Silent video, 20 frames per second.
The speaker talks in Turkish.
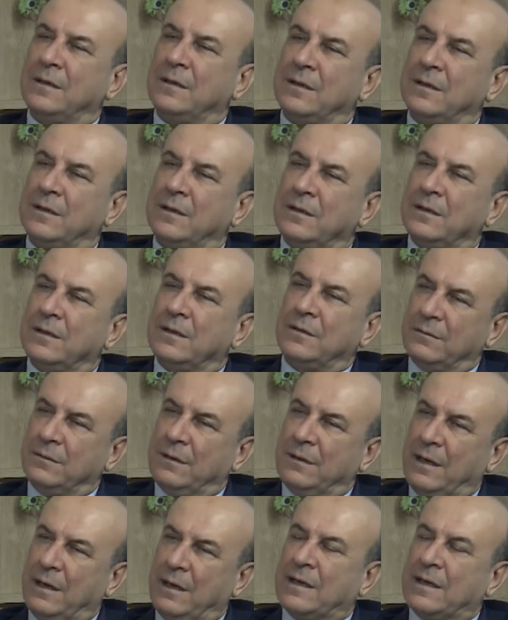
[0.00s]

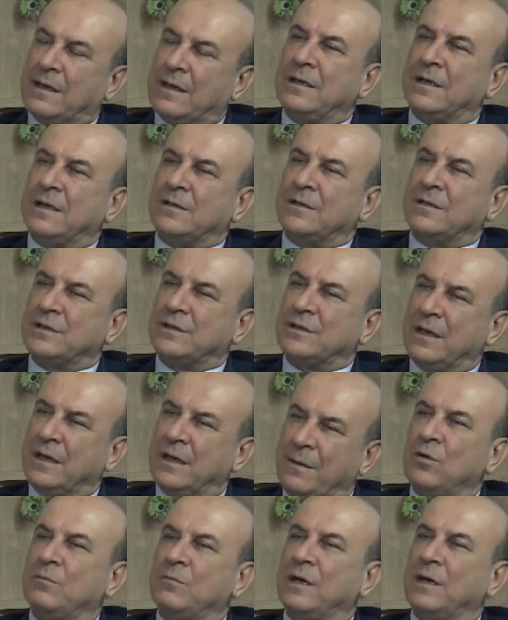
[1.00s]
e, erken yaşta
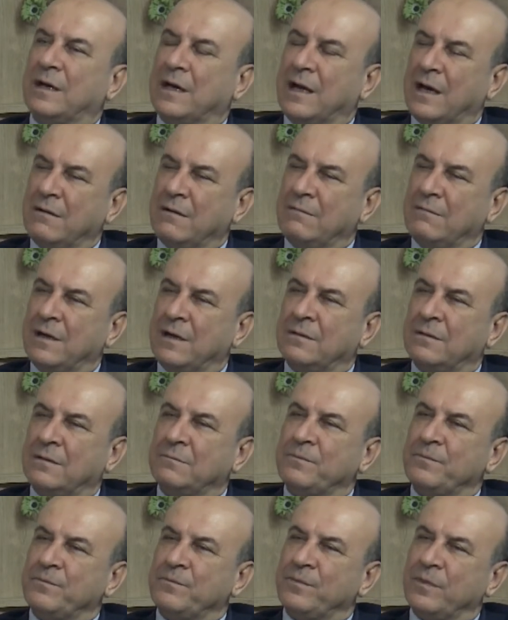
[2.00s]
emekli olmaya karar verdim.